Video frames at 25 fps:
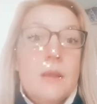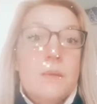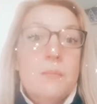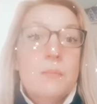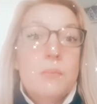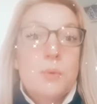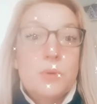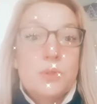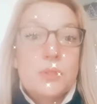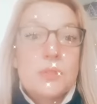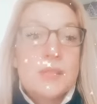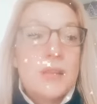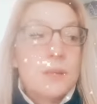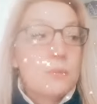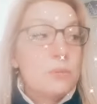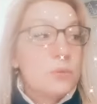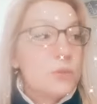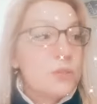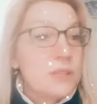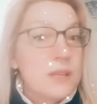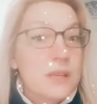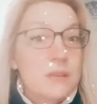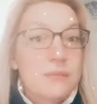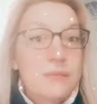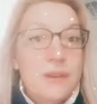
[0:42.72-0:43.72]
possiamo
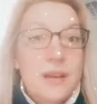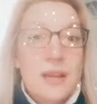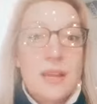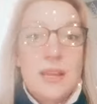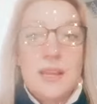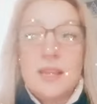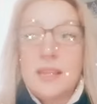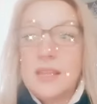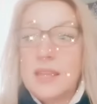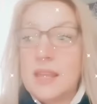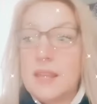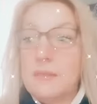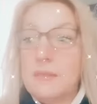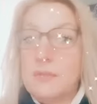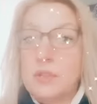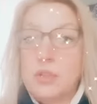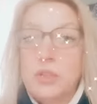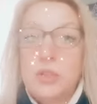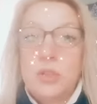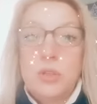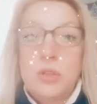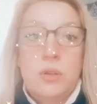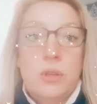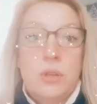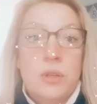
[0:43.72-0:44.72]
salvare chi è
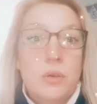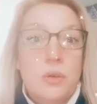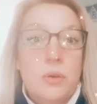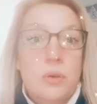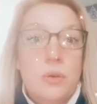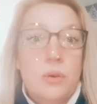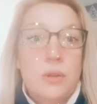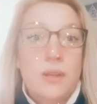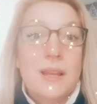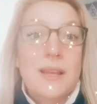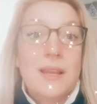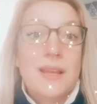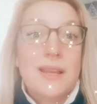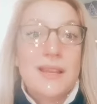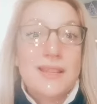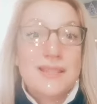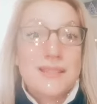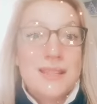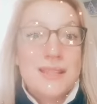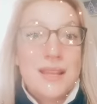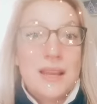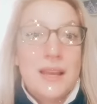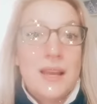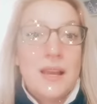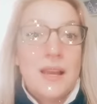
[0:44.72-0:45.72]
vicino a noi che
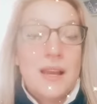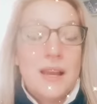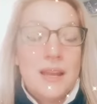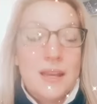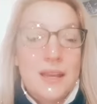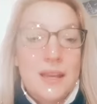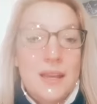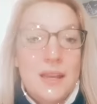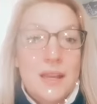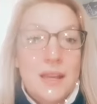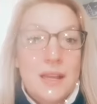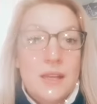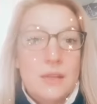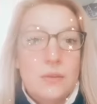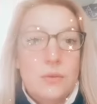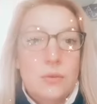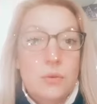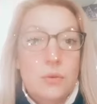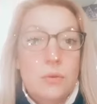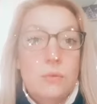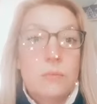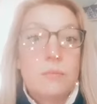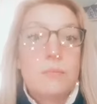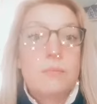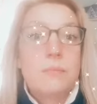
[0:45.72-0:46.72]
sta
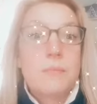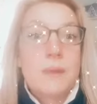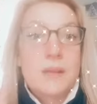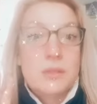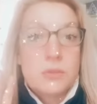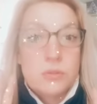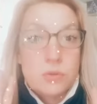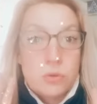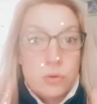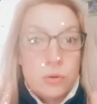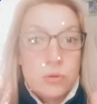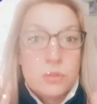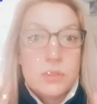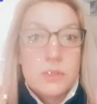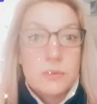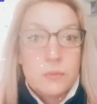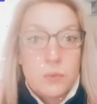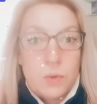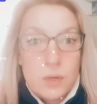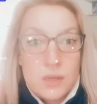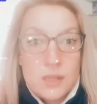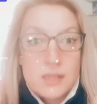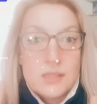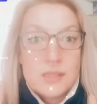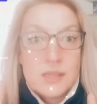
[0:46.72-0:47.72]
annegando, ma solo se
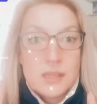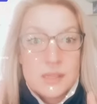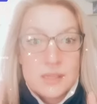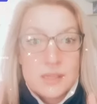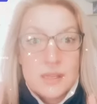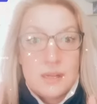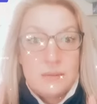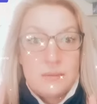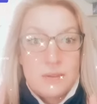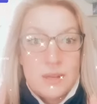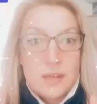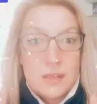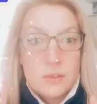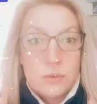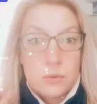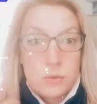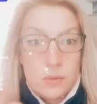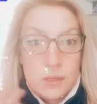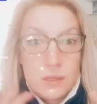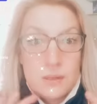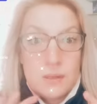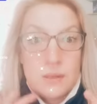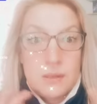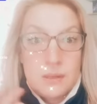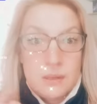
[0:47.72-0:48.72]
vuole essere salvato,
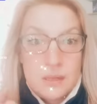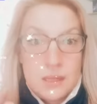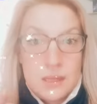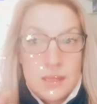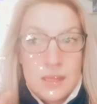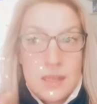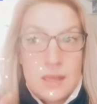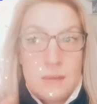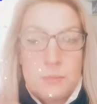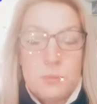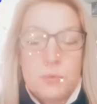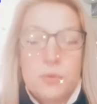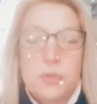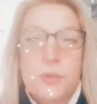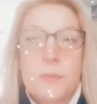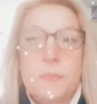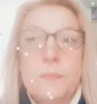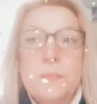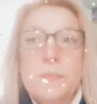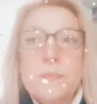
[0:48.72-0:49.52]
eh? intendiamoci.